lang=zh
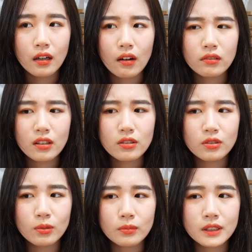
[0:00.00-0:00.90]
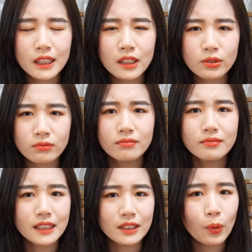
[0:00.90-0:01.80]
然后当时我们心里就
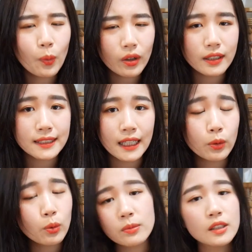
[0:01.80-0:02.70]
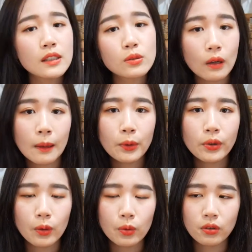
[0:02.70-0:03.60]
疑惑了一下，因为我们之前从来没有
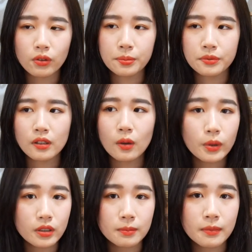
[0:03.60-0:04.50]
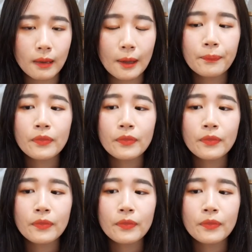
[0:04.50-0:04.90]
养过狗，也不知道为什么嘛。